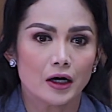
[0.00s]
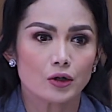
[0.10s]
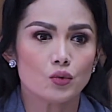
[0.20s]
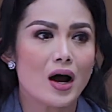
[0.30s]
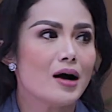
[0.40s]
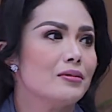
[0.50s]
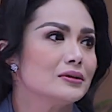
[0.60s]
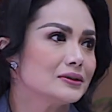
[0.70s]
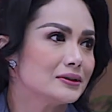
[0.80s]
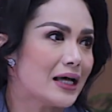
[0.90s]
ruang
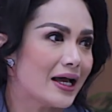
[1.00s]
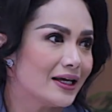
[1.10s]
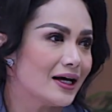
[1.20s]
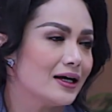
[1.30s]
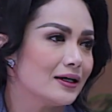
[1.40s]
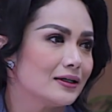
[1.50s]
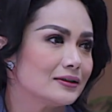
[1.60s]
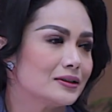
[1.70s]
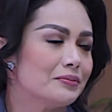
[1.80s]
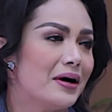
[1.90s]
saya
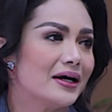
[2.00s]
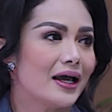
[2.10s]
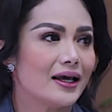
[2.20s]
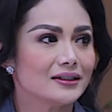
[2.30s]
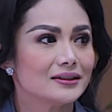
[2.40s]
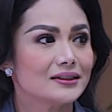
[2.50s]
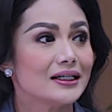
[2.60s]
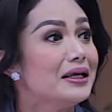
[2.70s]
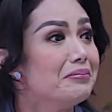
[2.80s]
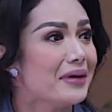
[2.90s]
sebagai
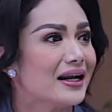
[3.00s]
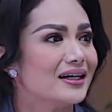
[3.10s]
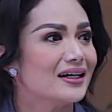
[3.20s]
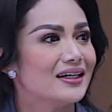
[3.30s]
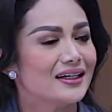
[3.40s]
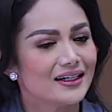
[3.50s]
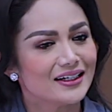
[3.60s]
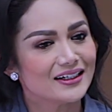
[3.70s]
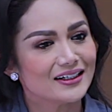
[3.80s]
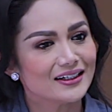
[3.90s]
seniman
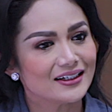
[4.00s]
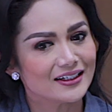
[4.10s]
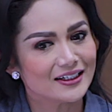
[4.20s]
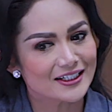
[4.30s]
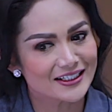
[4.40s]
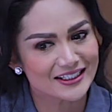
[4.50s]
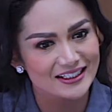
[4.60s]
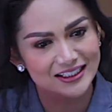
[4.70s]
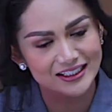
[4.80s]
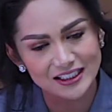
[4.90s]

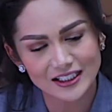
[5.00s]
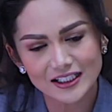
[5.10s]
di